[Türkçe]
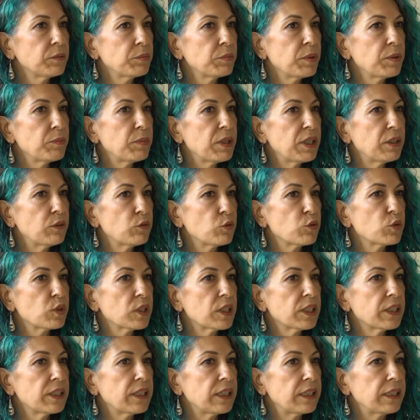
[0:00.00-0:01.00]
bebeğin
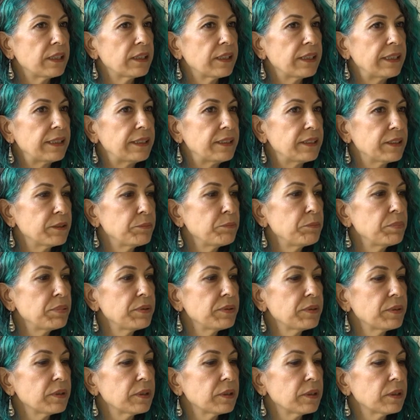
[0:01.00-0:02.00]
üzerine giydirip
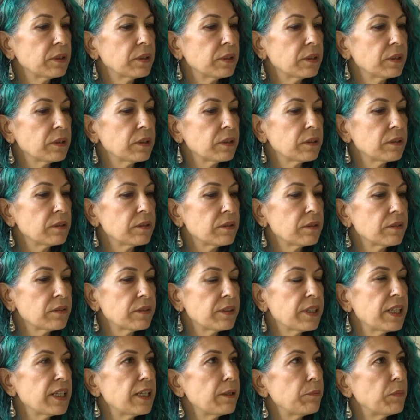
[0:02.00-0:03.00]
e,
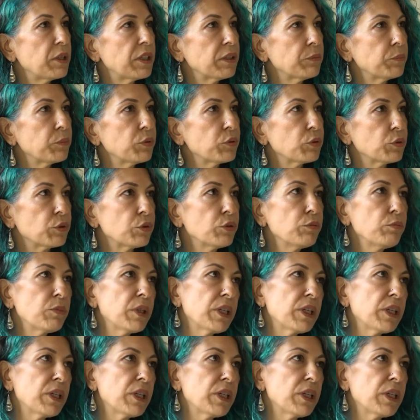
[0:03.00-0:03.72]
deneme yapıyorum.